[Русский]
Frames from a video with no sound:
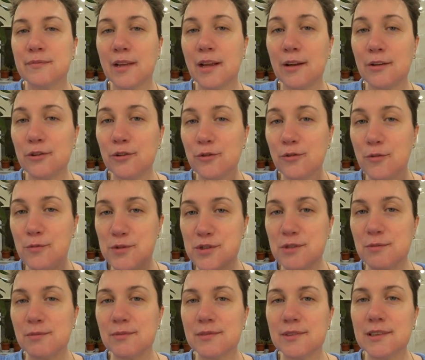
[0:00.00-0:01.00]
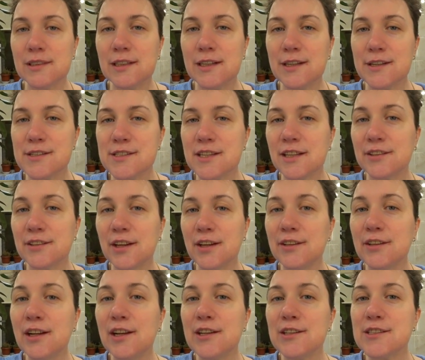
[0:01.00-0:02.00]
Ну, в общем, красота
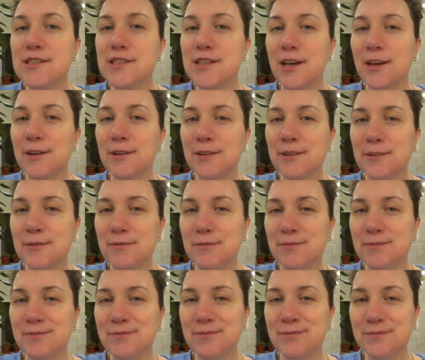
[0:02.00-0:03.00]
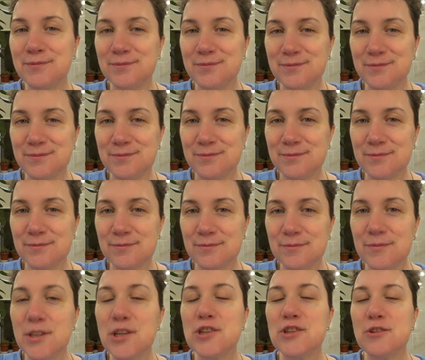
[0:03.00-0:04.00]
на лице.
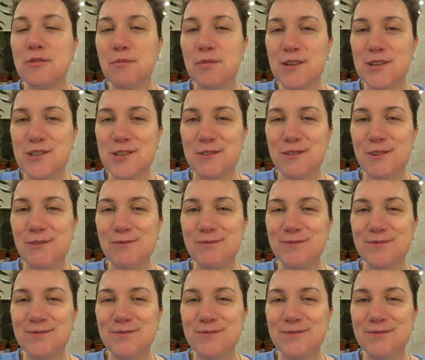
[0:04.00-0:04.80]
Ничего, переживем.